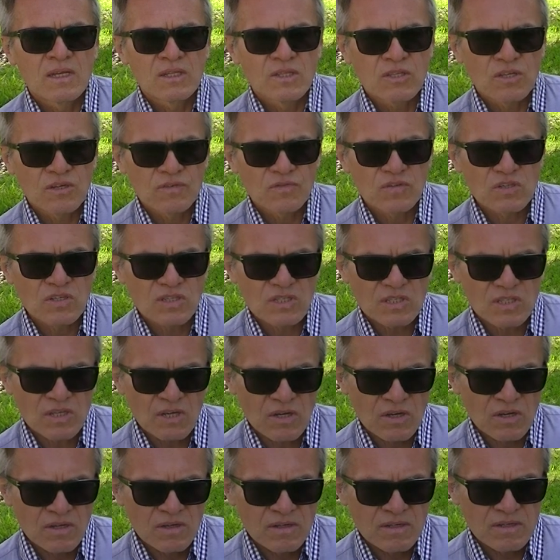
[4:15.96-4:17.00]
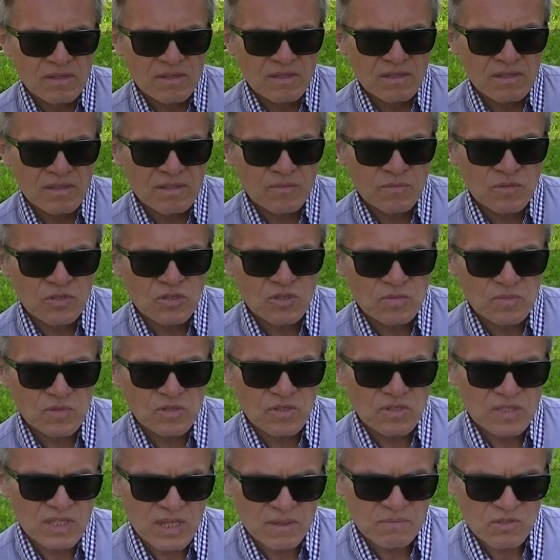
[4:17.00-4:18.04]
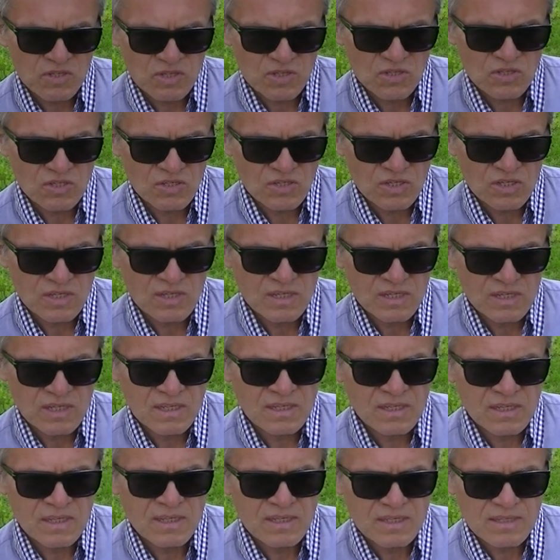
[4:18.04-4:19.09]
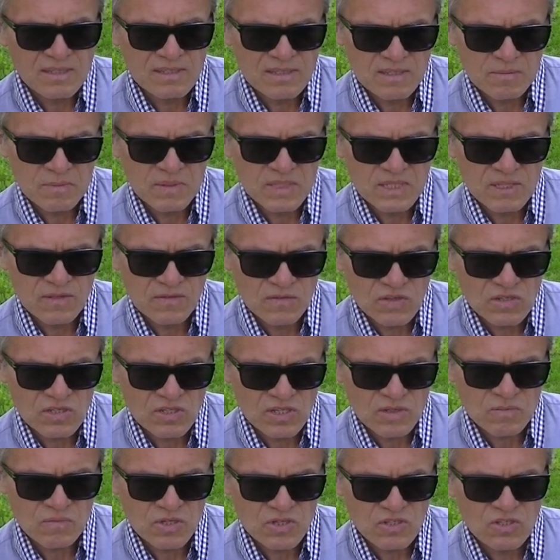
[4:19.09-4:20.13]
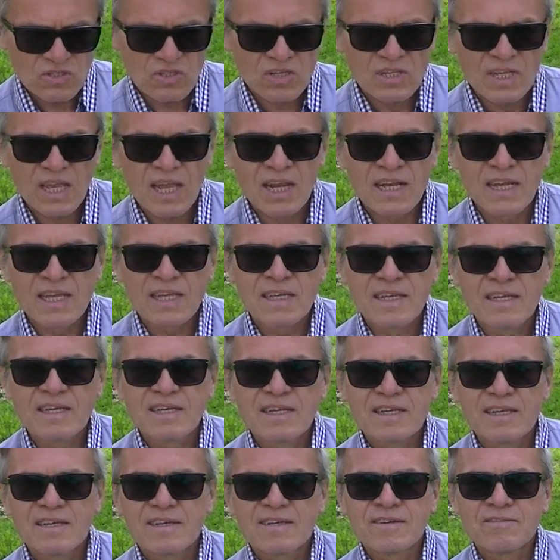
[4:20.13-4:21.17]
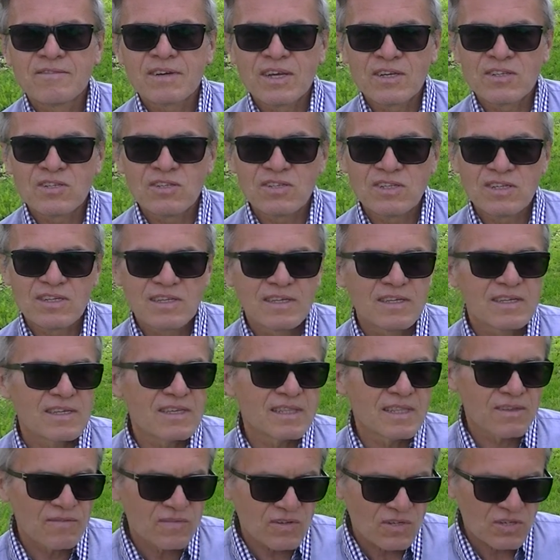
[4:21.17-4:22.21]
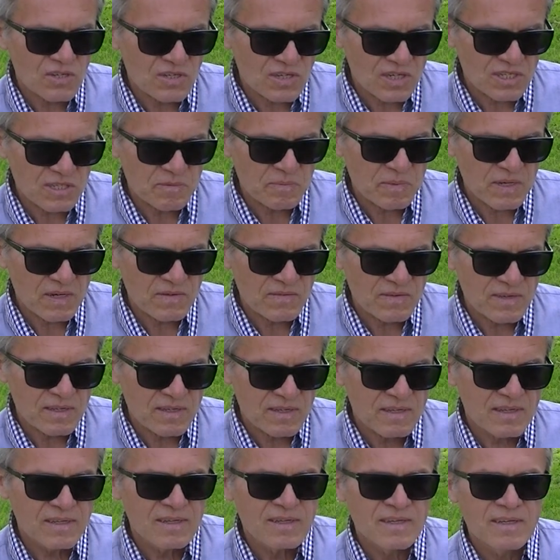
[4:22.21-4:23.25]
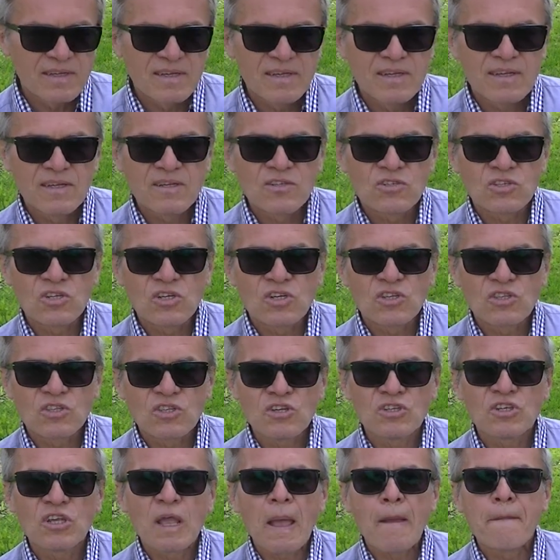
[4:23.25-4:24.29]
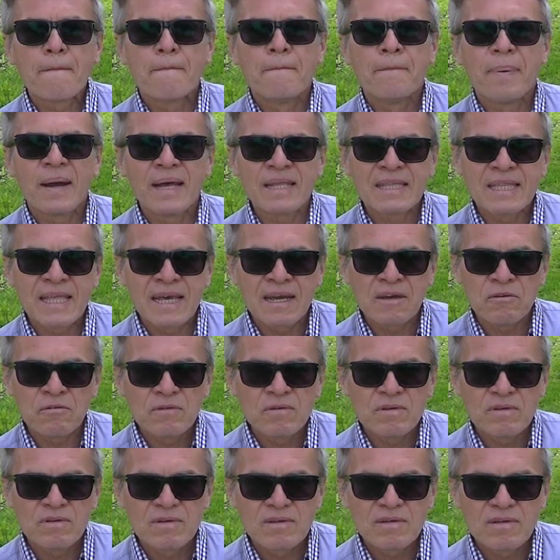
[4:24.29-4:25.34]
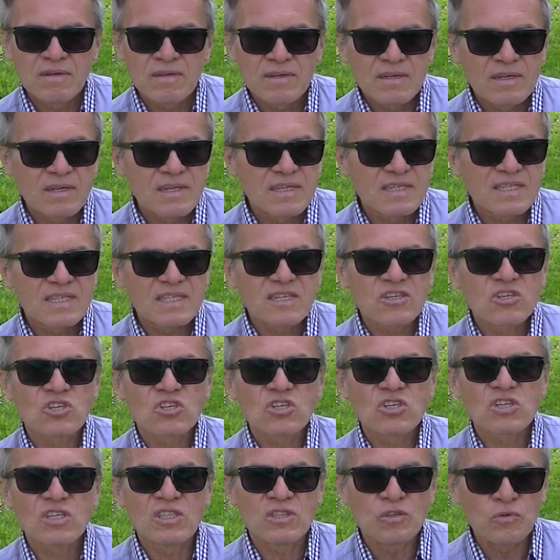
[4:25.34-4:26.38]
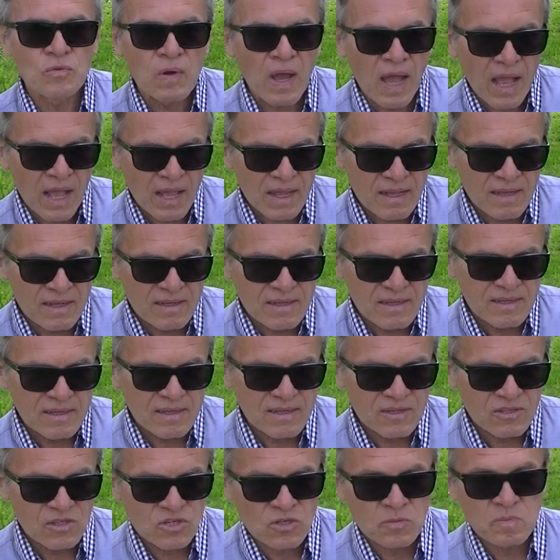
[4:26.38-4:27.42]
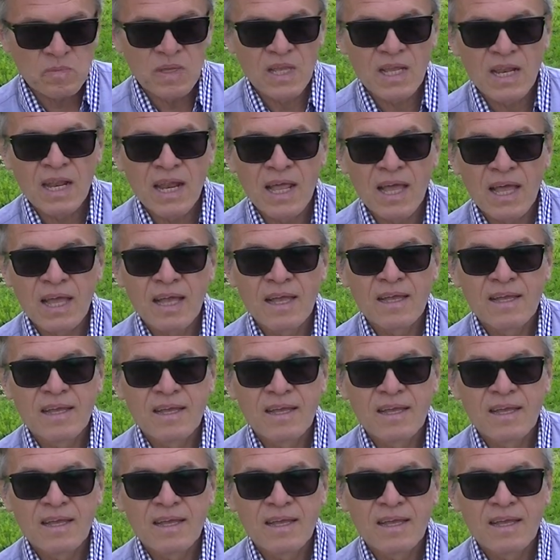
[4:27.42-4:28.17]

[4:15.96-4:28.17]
to wszystko y, musi być ta przestrzeń, nie? Specyficzna przestrzeń, ale właśnie i najważniejsza sprawa. Czy ktoś badał skrzydła czmiela,